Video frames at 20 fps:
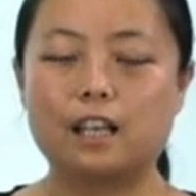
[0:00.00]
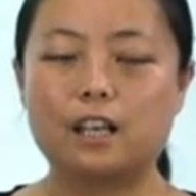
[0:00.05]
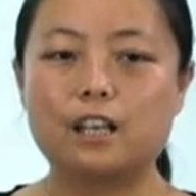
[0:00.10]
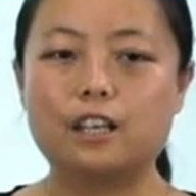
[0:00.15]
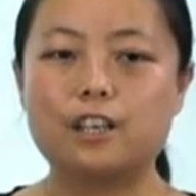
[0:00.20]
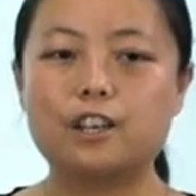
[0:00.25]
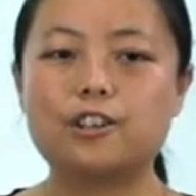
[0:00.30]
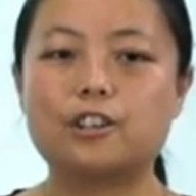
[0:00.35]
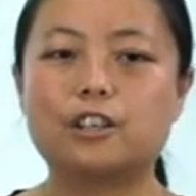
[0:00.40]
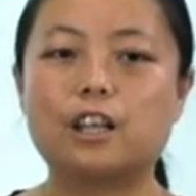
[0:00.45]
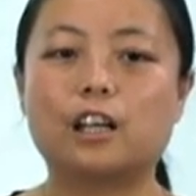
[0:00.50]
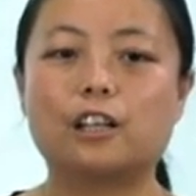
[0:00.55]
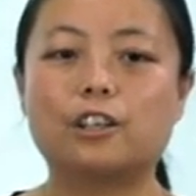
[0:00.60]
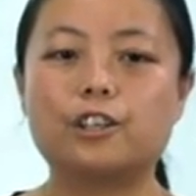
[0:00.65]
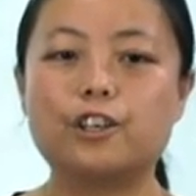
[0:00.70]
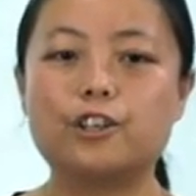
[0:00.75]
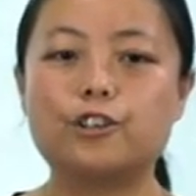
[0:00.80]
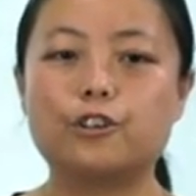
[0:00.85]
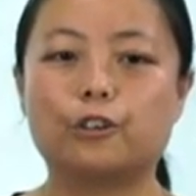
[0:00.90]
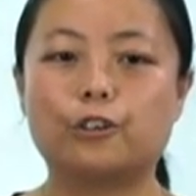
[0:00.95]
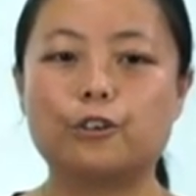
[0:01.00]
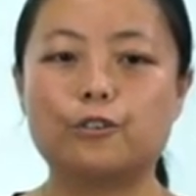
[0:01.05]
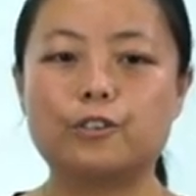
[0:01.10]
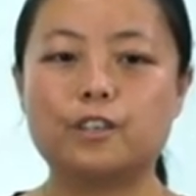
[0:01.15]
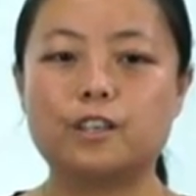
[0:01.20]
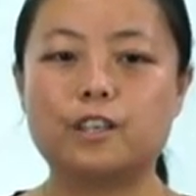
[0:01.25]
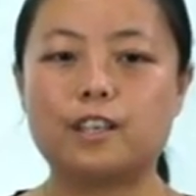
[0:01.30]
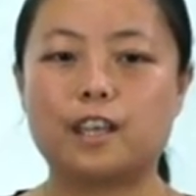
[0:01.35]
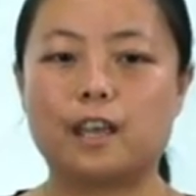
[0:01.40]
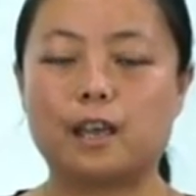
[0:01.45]
一直到了一九六
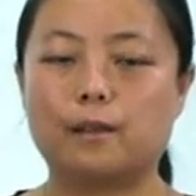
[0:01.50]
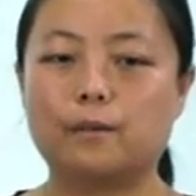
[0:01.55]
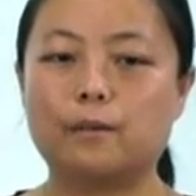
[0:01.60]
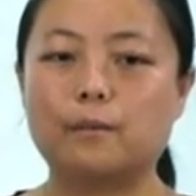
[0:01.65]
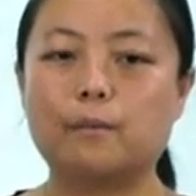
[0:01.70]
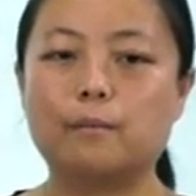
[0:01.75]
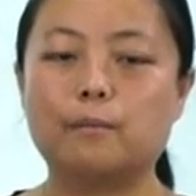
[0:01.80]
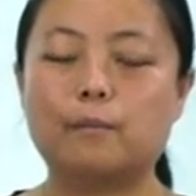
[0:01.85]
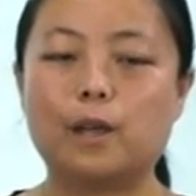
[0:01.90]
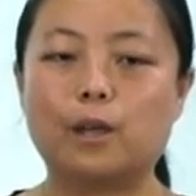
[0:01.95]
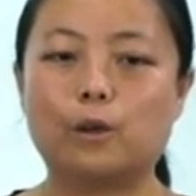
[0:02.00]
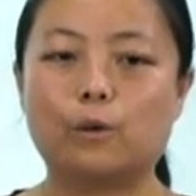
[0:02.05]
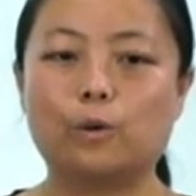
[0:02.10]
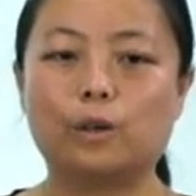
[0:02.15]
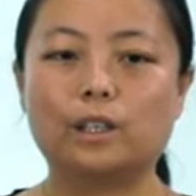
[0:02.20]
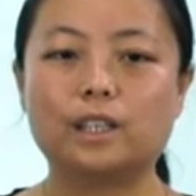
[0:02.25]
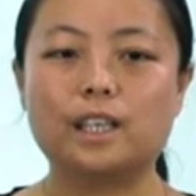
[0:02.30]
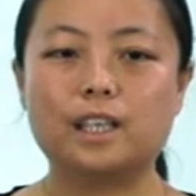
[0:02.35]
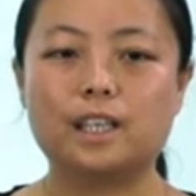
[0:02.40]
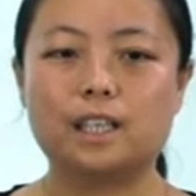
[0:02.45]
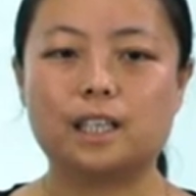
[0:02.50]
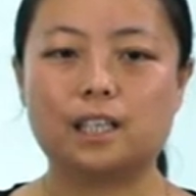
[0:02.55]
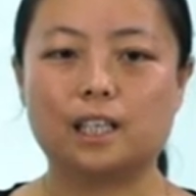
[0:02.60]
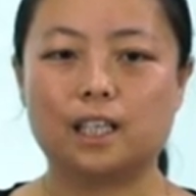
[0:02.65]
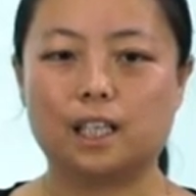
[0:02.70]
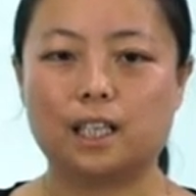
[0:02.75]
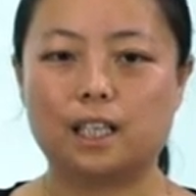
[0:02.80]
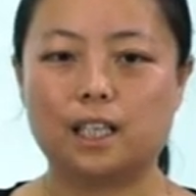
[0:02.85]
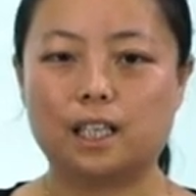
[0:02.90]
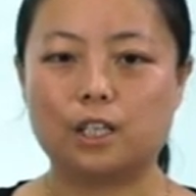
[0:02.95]
七年，美国的一
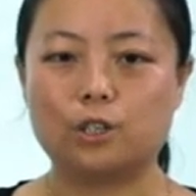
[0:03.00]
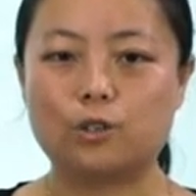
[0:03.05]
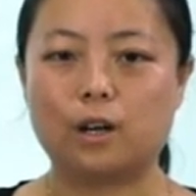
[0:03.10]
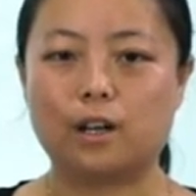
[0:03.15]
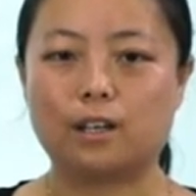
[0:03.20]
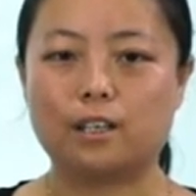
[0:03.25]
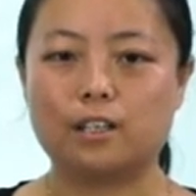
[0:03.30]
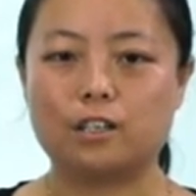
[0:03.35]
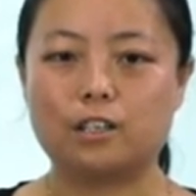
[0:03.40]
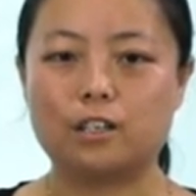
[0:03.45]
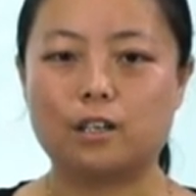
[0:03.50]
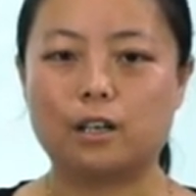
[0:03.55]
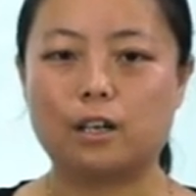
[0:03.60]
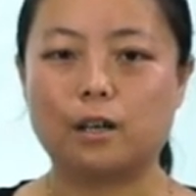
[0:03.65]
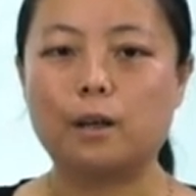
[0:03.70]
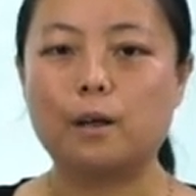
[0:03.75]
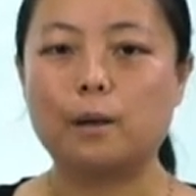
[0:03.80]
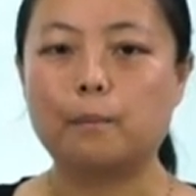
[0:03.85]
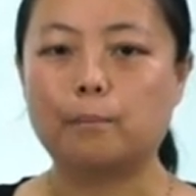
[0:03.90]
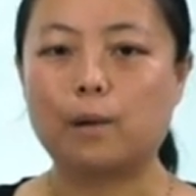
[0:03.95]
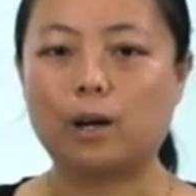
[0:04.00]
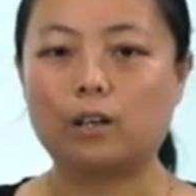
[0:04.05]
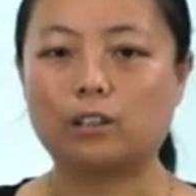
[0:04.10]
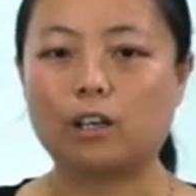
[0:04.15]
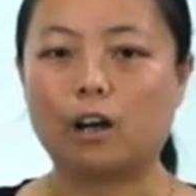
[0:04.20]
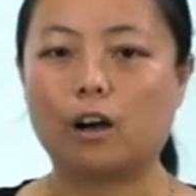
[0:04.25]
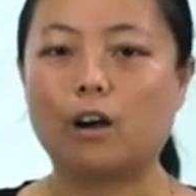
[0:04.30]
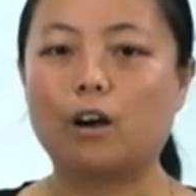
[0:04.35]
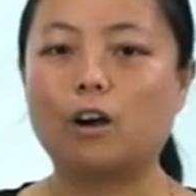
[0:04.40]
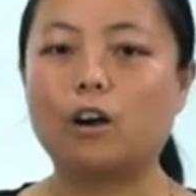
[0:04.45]
个临床医师报
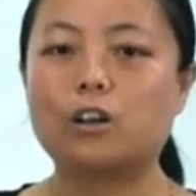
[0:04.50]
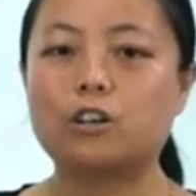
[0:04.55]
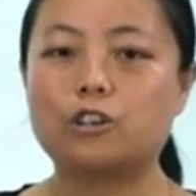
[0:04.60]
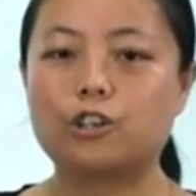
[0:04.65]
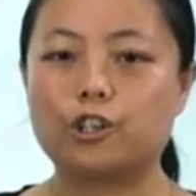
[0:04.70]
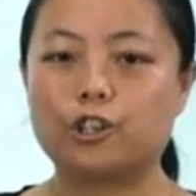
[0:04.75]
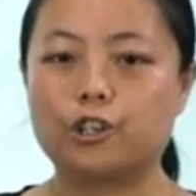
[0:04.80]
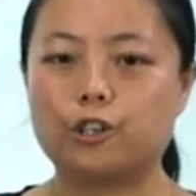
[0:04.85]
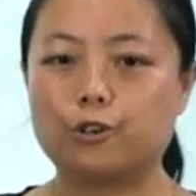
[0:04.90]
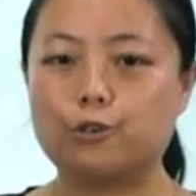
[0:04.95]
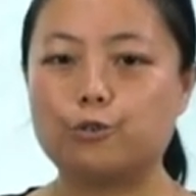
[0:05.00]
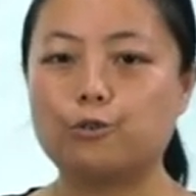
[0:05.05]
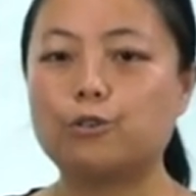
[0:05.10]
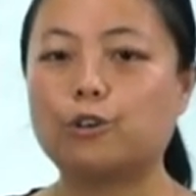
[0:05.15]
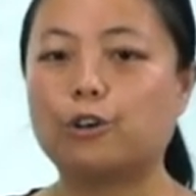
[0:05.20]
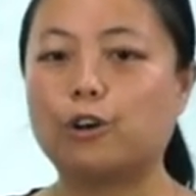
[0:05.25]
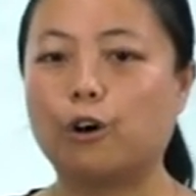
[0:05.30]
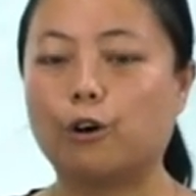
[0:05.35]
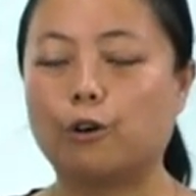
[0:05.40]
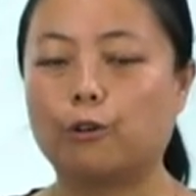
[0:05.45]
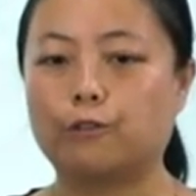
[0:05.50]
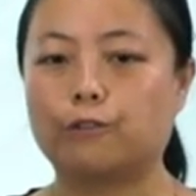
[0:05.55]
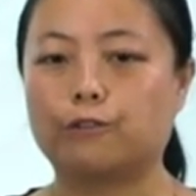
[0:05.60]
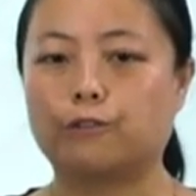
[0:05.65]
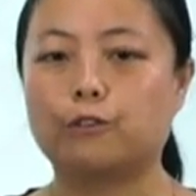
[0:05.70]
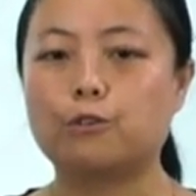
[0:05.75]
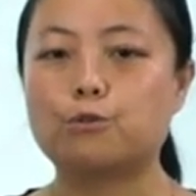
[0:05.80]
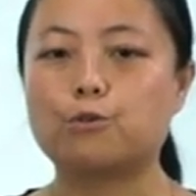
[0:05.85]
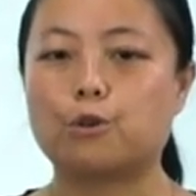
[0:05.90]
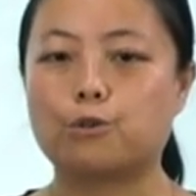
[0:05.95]
道，持续口
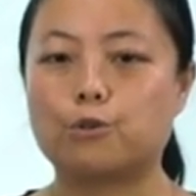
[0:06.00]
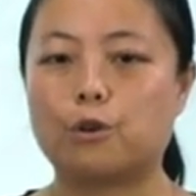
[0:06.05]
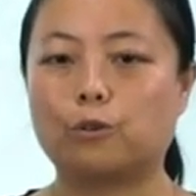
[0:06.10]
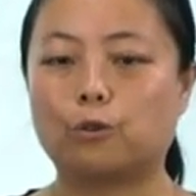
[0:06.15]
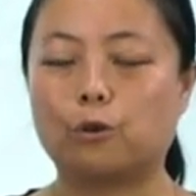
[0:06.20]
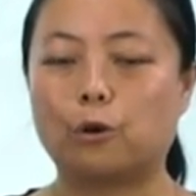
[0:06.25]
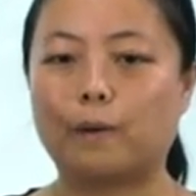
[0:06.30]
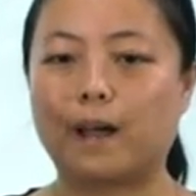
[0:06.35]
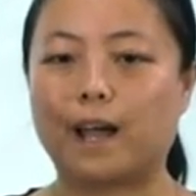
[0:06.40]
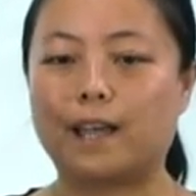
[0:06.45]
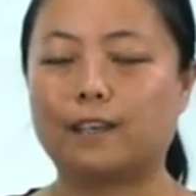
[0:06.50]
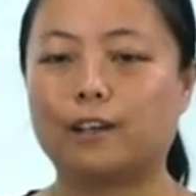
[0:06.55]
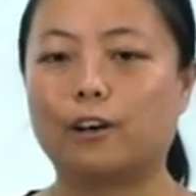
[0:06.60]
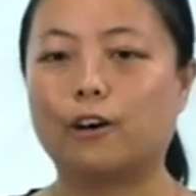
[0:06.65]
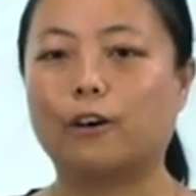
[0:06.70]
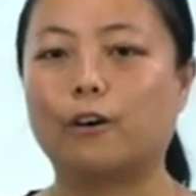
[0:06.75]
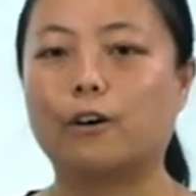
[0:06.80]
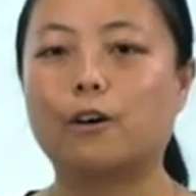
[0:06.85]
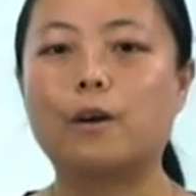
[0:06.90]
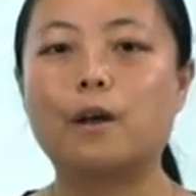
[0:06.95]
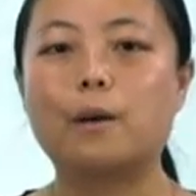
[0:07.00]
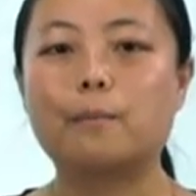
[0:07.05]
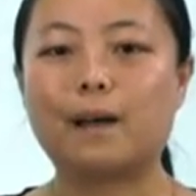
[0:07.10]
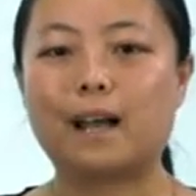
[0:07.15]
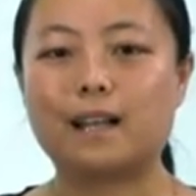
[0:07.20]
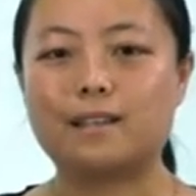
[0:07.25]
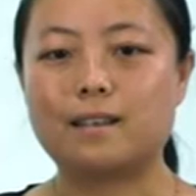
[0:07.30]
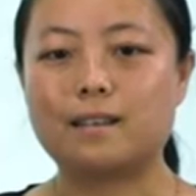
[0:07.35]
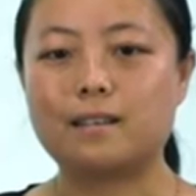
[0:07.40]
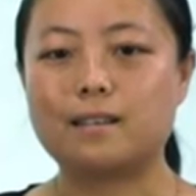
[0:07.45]
服左旋多巴以后，
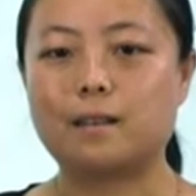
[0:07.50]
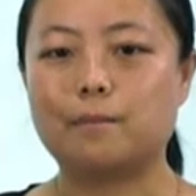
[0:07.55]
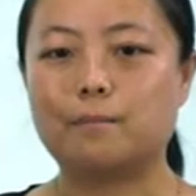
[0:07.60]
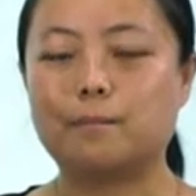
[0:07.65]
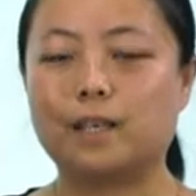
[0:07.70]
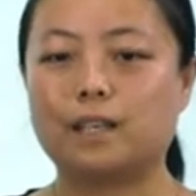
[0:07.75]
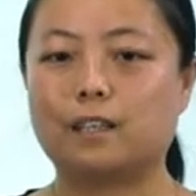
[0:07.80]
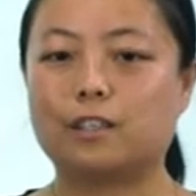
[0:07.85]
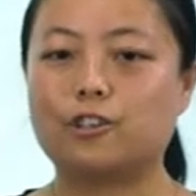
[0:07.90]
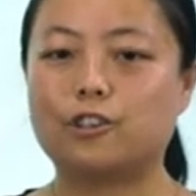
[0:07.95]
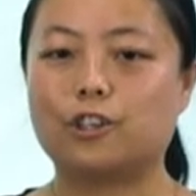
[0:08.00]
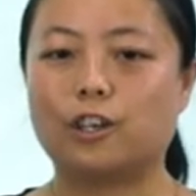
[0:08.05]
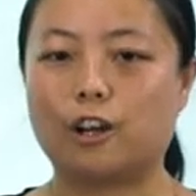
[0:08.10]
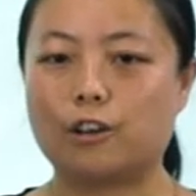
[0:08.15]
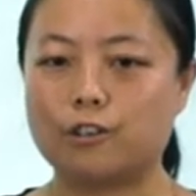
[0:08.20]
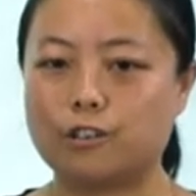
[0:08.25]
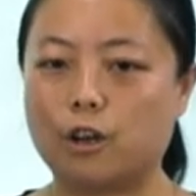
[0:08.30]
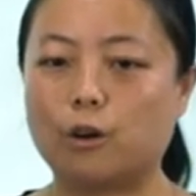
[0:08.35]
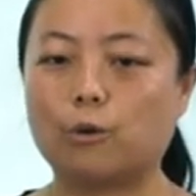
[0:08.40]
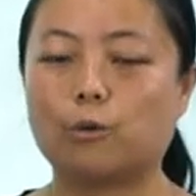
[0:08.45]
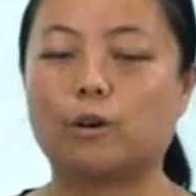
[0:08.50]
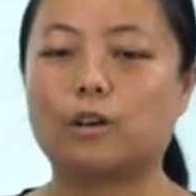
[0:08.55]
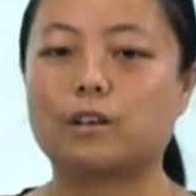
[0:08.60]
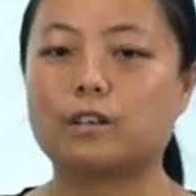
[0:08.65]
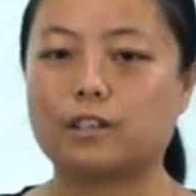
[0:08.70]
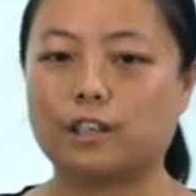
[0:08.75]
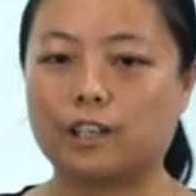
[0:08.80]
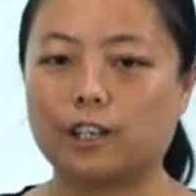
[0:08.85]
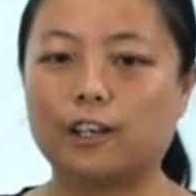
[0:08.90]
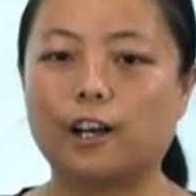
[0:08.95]
帕金森病治疗效果
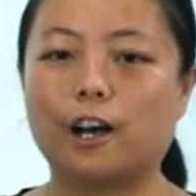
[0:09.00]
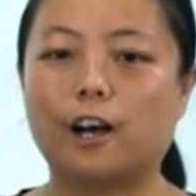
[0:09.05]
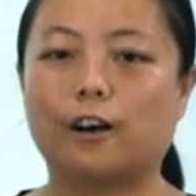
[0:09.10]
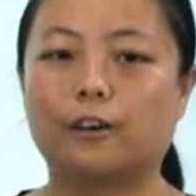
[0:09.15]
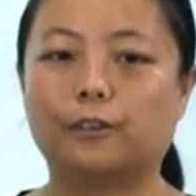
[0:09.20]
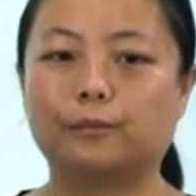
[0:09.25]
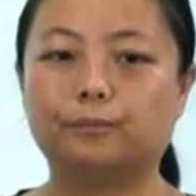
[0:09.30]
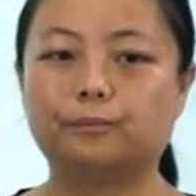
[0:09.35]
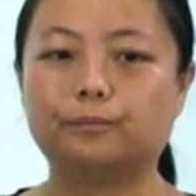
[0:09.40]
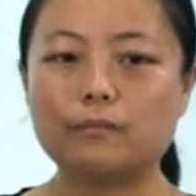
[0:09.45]
更好。